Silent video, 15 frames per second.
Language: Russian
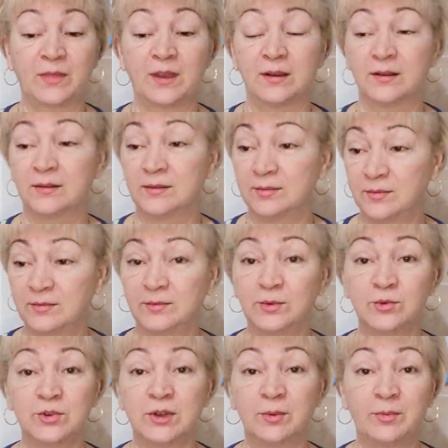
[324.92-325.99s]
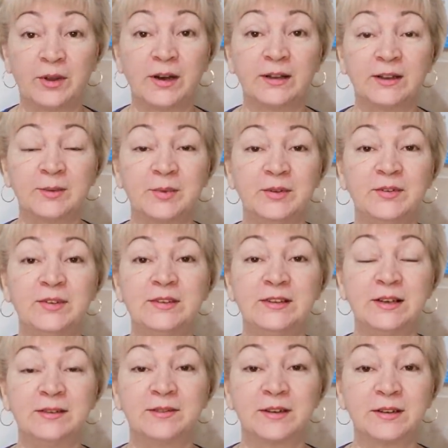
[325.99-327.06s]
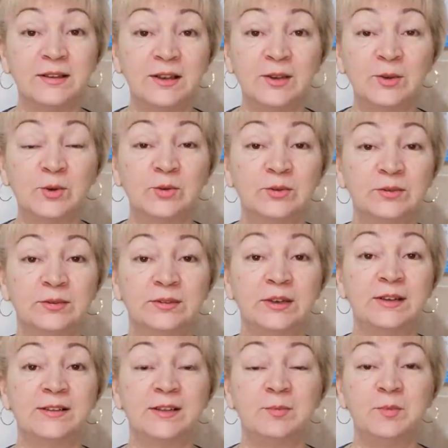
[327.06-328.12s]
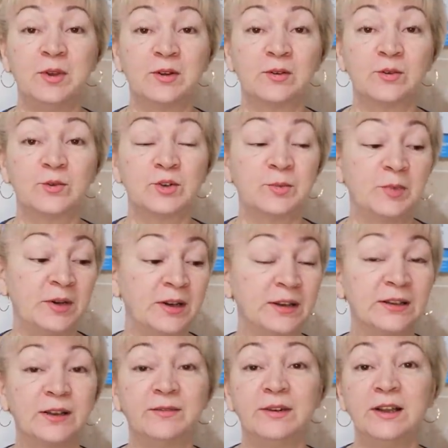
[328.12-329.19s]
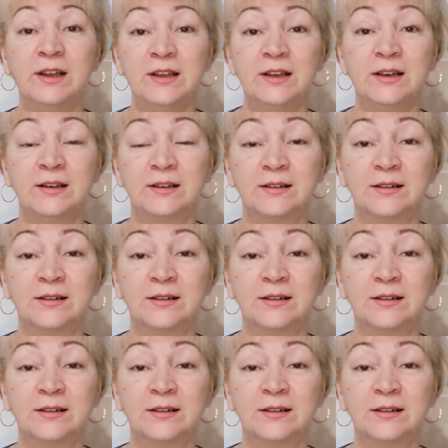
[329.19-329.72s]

Э, нужно порядок привести квартиру, 31-го уже приготовление,